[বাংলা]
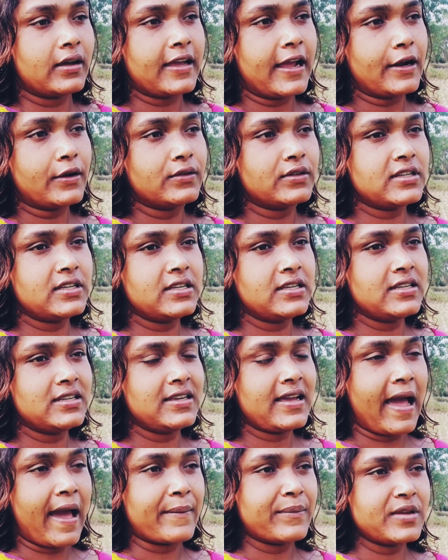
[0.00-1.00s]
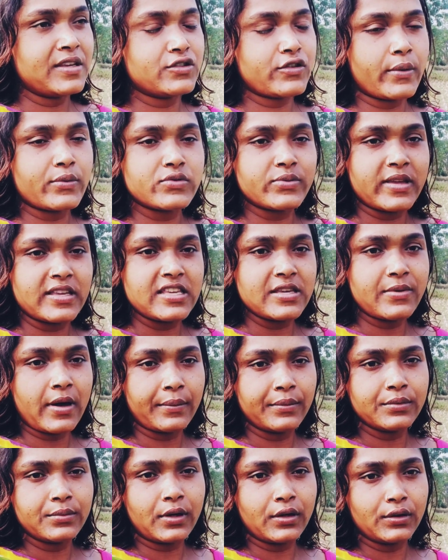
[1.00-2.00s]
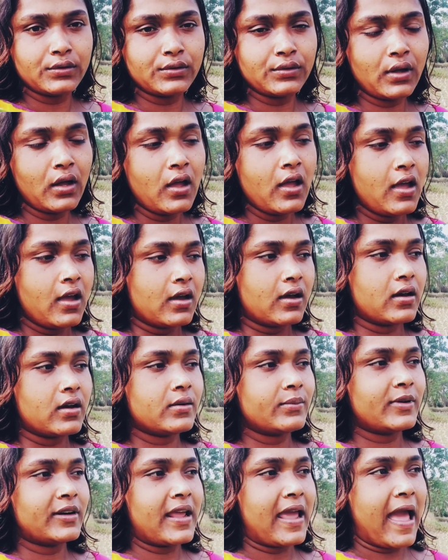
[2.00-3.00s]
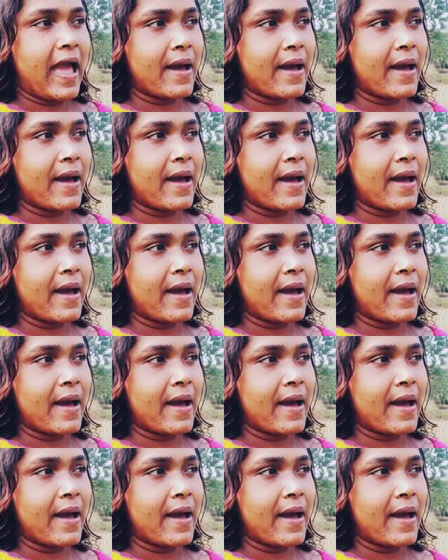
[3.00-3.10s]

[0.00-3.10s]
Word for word: কেন কি আমি সবসময় কি ভাবি বলো তো মানে